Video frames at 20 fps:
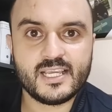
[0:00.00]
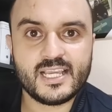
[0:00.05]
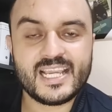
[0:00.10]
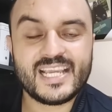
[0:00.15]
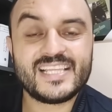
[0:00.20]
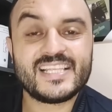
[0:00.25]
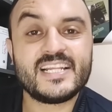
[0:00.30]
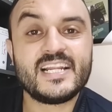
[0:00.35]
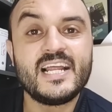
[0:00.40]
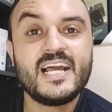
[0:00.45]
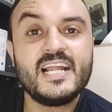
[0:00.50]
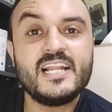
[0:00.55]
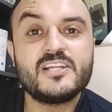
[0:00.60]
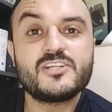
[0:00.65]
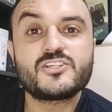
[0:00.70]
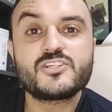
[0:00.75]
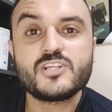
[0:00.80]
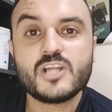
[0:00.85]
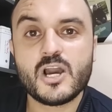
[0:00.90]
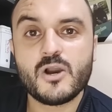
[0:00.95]
اذا الحل
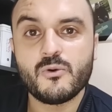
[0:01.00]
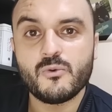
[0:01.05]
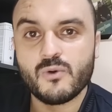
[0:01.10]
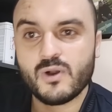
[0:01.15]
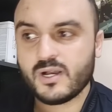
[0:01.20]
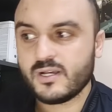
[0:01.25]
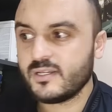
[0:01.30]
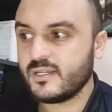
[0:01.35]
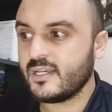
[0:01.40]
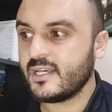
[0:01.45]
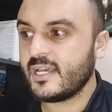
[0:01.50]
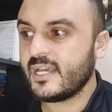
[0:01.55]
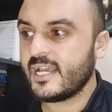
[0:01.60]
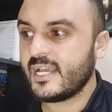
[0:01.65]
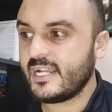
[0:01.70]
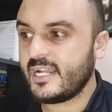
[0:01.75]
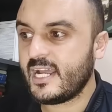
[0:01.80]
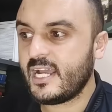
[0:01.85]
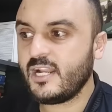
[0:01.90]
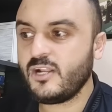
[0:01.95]
شنو هو
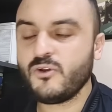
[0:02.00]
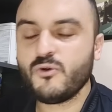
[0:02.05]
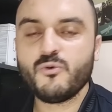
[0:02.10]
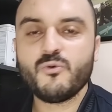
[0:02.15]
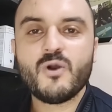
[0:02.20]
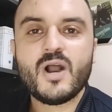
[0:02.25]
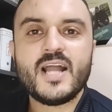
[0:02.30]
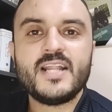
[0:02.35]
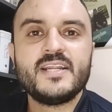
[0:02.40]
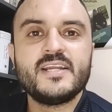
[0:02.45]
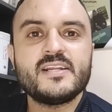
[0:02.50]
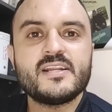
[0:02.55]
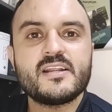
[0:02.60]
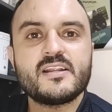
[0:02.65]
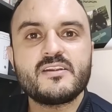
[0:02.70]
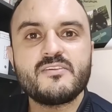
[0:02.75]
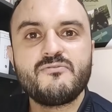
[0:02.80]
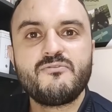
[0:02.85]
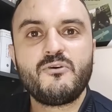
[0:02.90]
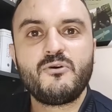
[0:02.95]
الحل هو أننا
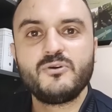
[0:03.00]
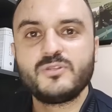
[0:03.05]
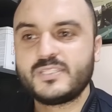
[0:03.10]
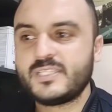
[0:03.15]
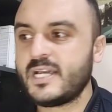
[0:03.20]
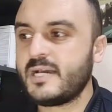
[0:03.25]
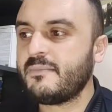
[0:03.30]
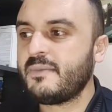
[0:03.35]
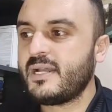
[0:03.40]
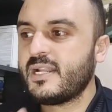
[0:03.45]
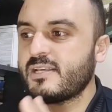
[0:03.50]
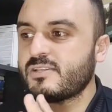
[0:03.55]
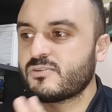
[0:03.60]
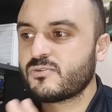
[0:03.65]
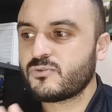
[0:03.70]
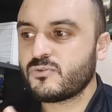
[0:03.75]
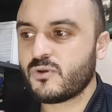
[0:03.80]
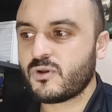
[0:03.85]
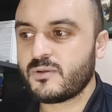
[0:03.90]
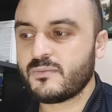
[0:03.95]
نرفع الدعم على
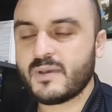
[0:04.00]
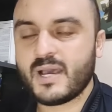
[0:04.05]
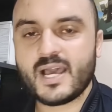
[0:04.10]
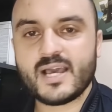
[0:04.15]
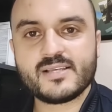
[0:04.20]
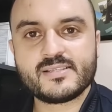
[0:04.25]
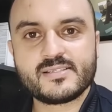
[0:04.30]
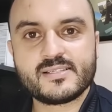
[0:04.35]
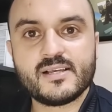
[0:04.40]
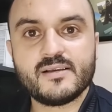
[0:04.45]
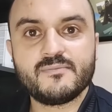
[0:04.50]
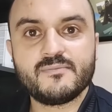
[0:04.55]
صندوق المقاصة